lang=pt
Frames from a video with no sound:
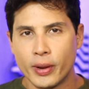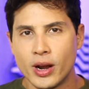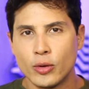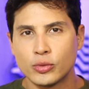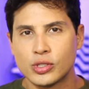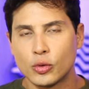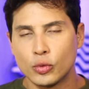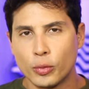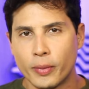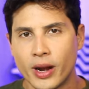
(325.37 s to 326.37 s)
branco,
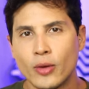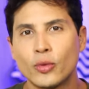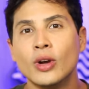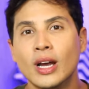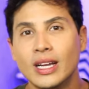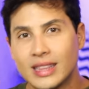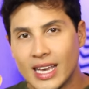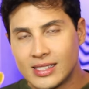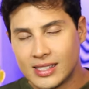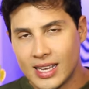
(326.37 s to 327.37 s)
segundo branco,
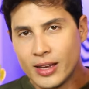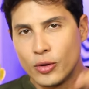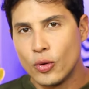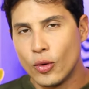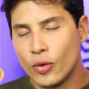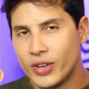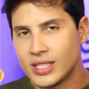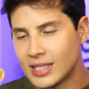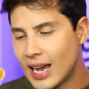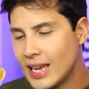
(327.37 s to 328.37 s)
terceiro
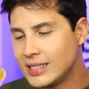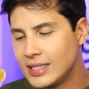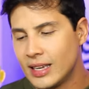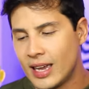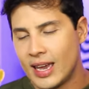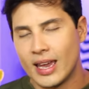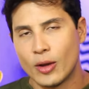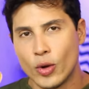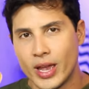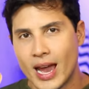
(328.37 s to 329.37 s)
oversize
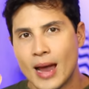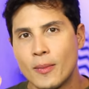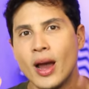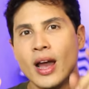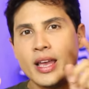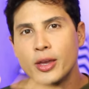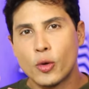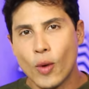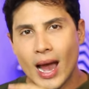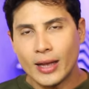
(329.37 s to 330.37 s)
é, goiaba e
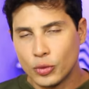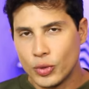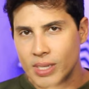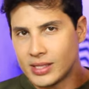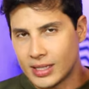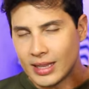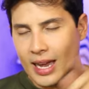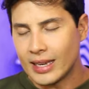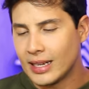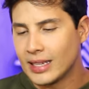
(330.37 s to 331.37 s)
quarto esse que
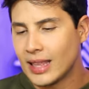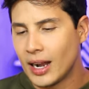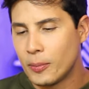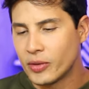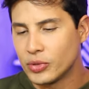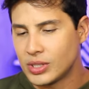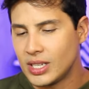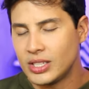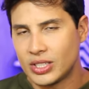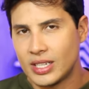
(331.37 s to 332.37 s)
tá aqui na tela para
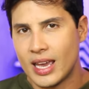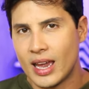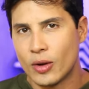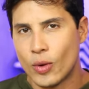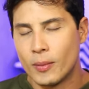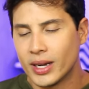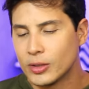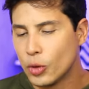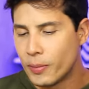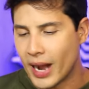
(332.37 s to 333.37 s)
vocês, que é com a manga
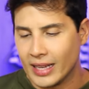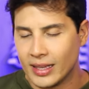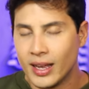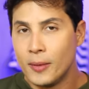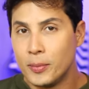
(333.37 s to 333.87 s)
dobrada.